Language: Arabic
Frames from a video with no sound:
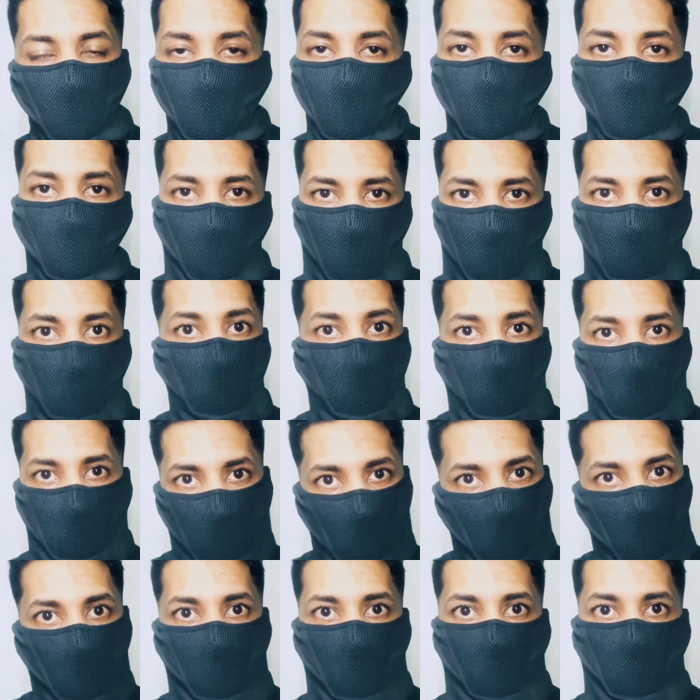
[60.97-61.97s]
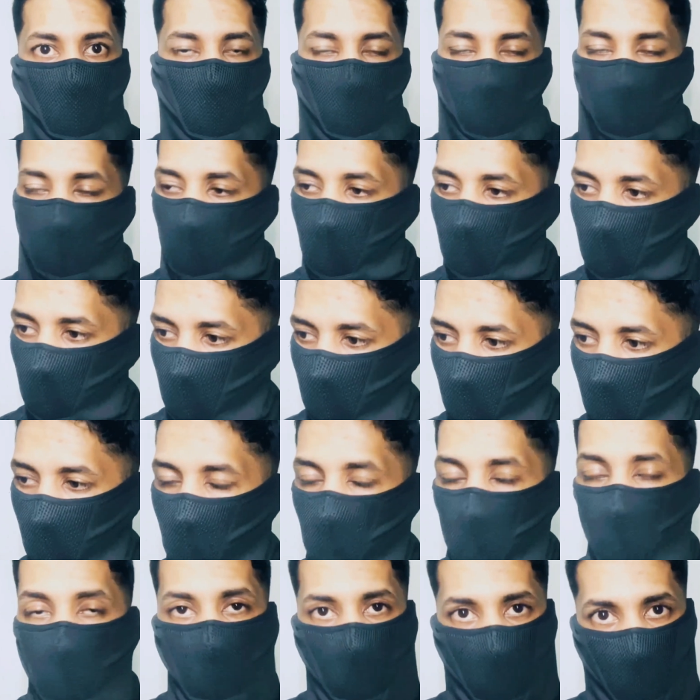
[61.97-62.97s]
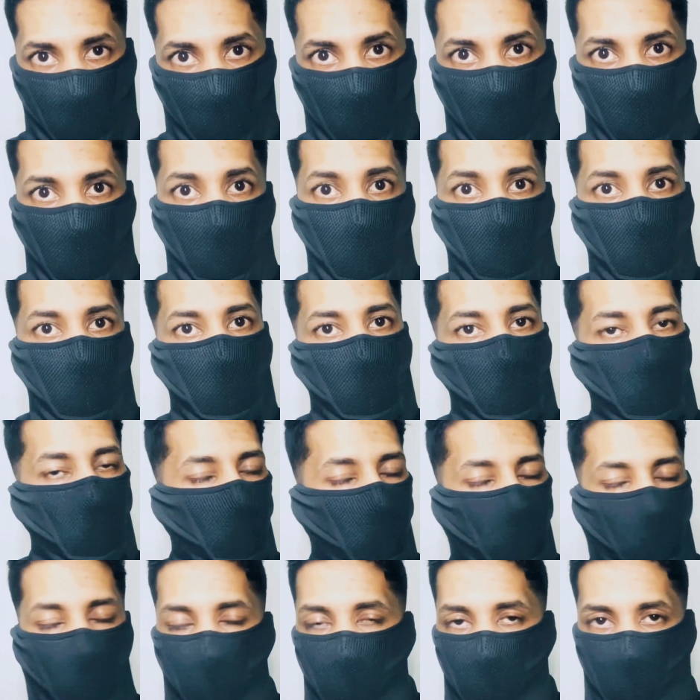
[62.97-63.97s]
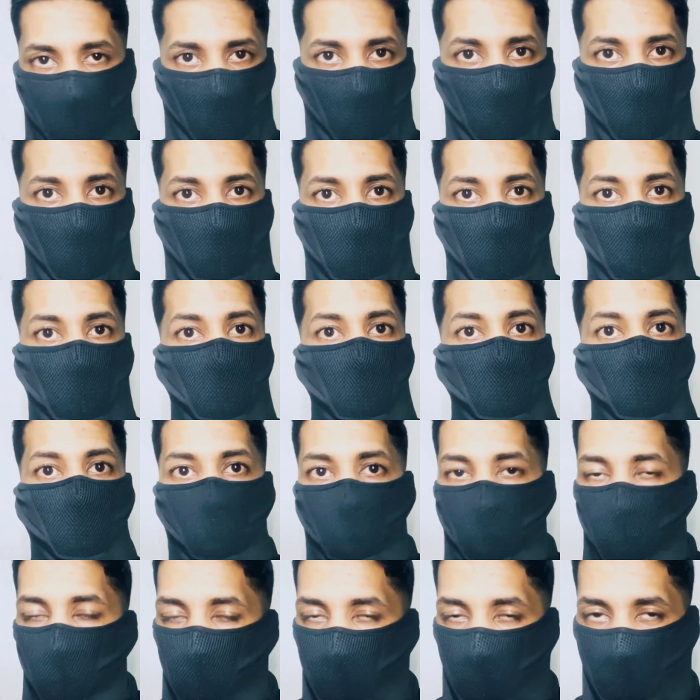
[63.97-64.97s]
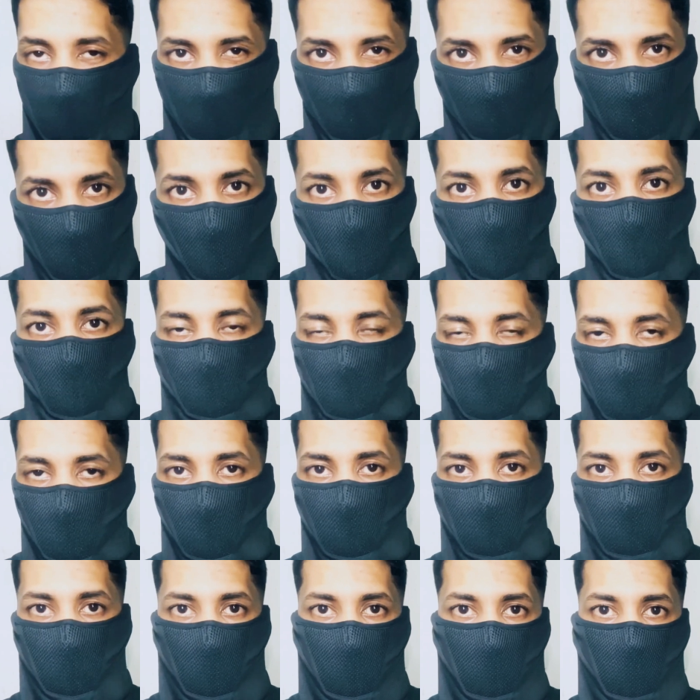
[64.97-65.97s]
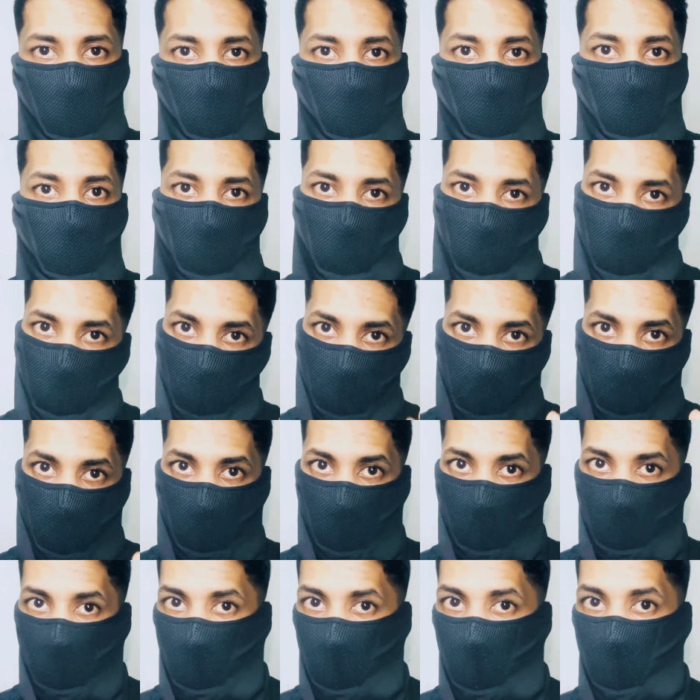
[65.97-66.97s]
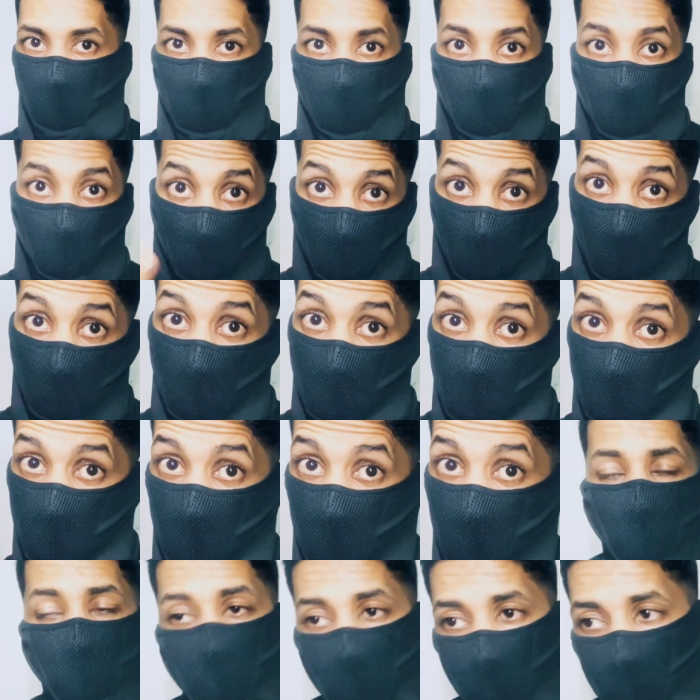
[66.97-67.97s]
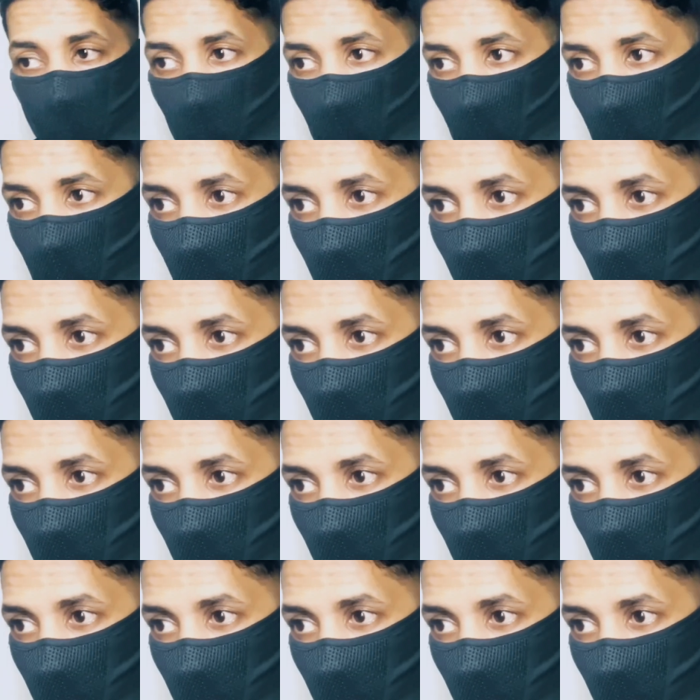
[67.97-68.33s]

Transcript: نقولو على علينا بس الحكومه الحاليه ما نسميو فشي ولا نقدر نسموه فشي قانون الرموز نتكلموا عن